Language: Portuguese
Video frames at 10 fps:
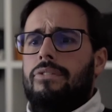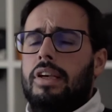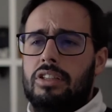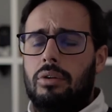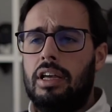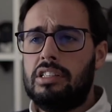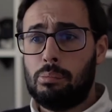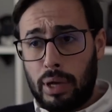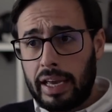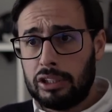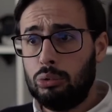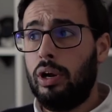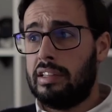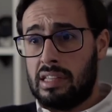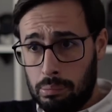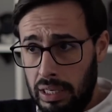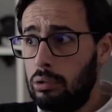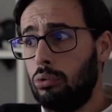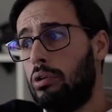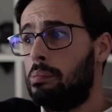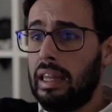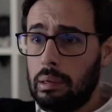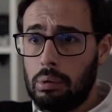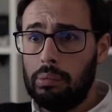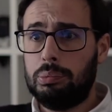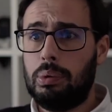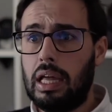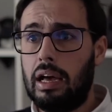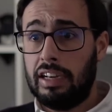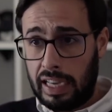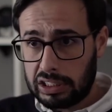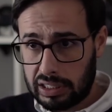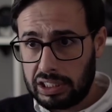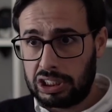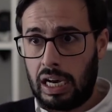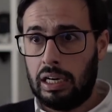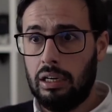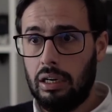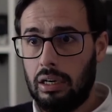A questão é essa, porque é que és tu que és amigo do que manda bombas para lá? Queres-te queixar?